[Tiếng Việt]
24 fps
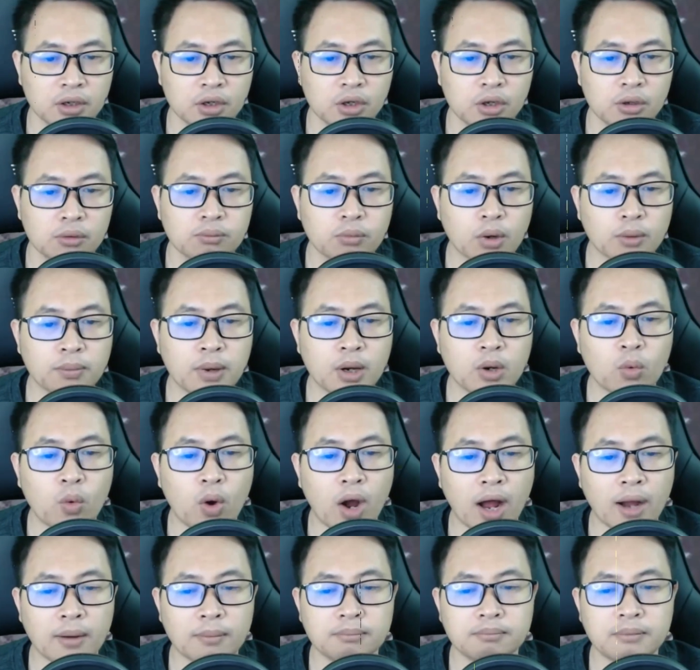Một bức
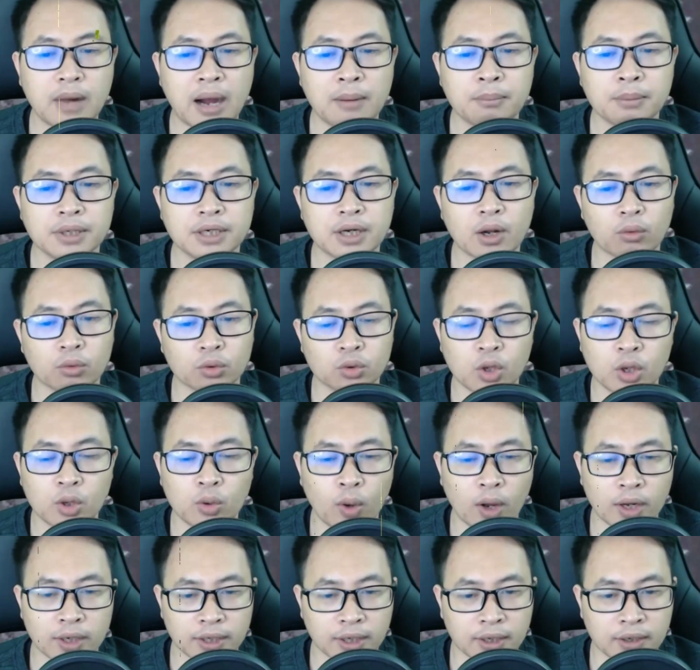họa 30 đồng tuyết
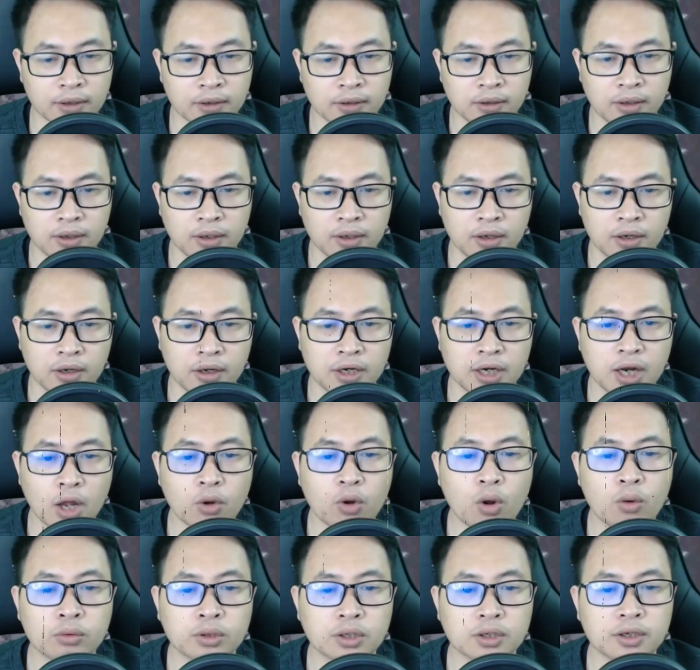hoa tiền Nếu
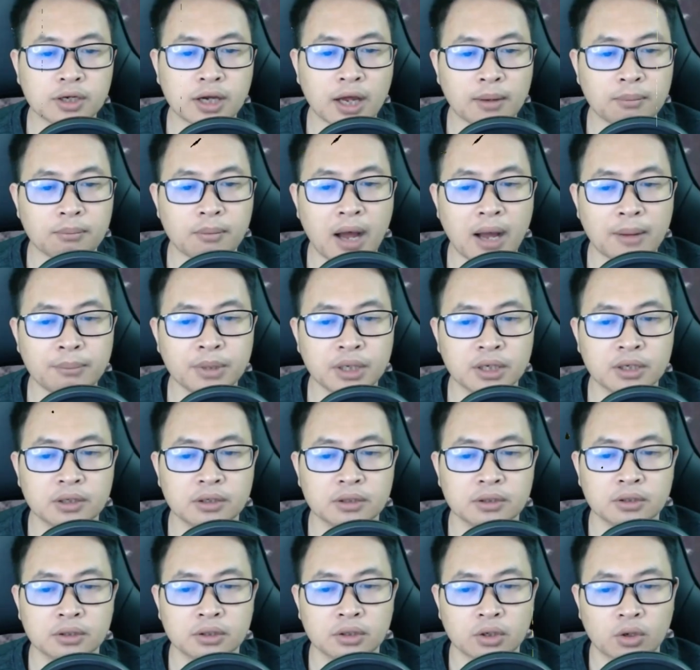công tử cần ba bức
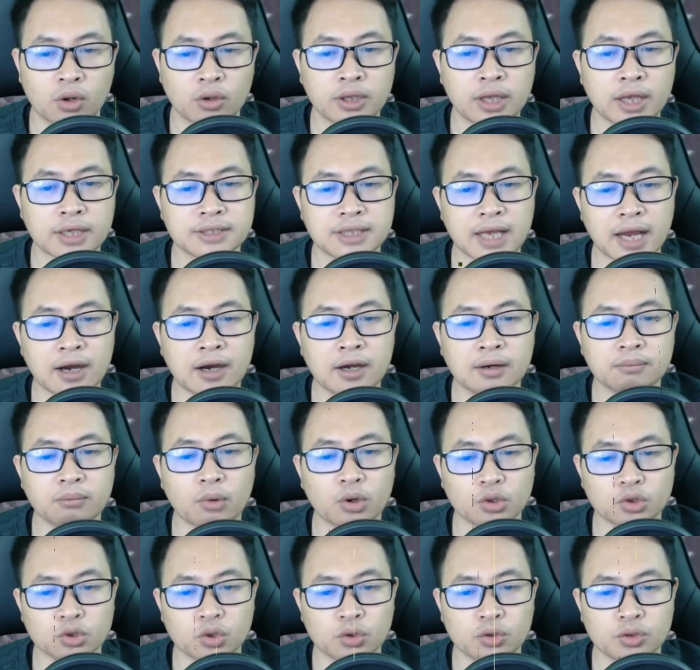Có thể rẻ hơn một
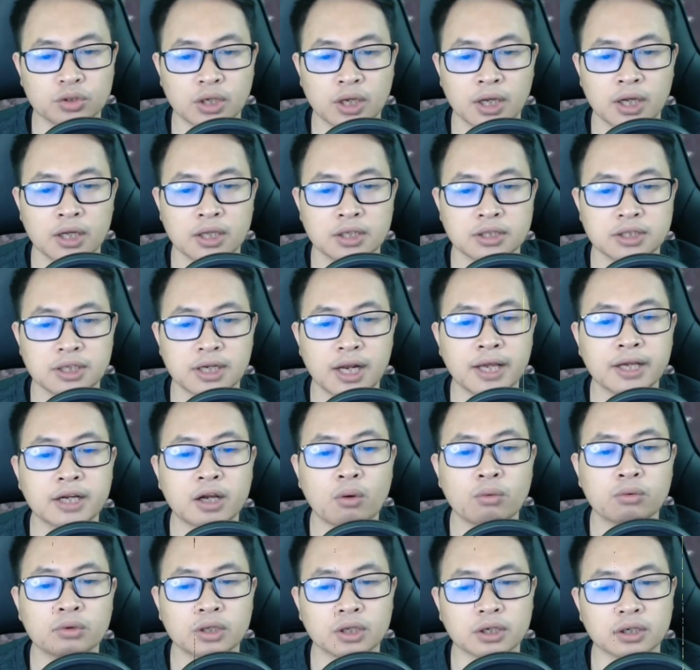chút Chỉ lấy
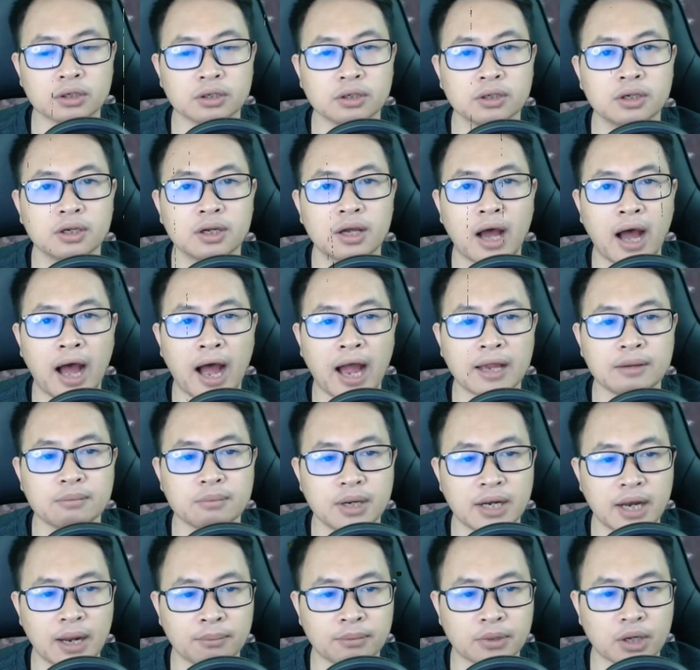công tử
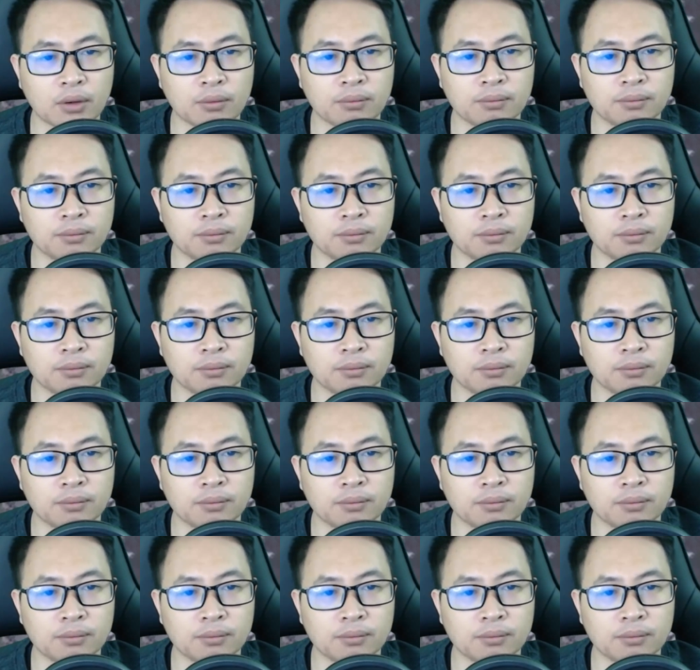25 đồng